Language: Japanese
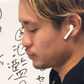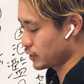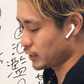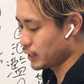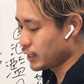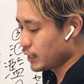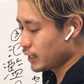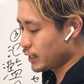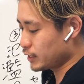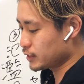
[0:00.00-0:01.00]
無理。
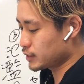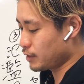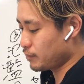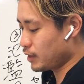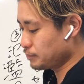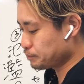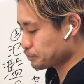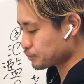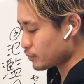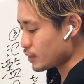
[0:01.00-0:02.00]
はい。で、3番、
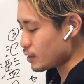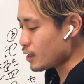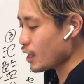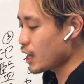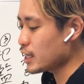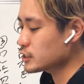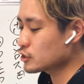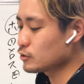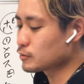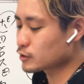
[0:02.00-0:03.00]
怪し
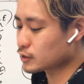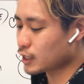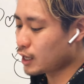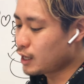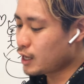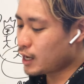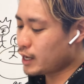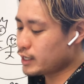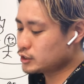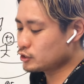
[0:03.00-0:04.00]
く思った。
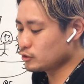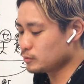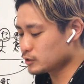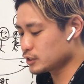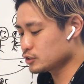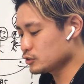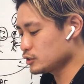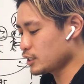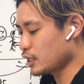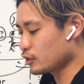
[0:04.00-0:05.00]
怪しく思った
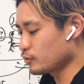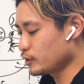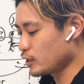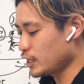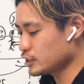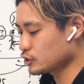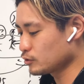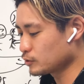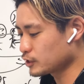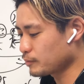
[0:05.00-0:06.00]
13行目の怪しく
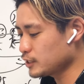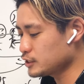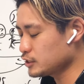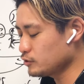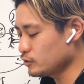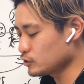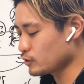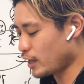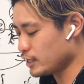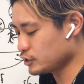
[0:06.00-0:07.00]
思った、マッの様子
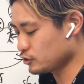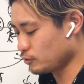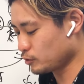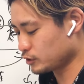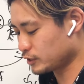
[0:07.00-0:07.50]
を怪しく思っ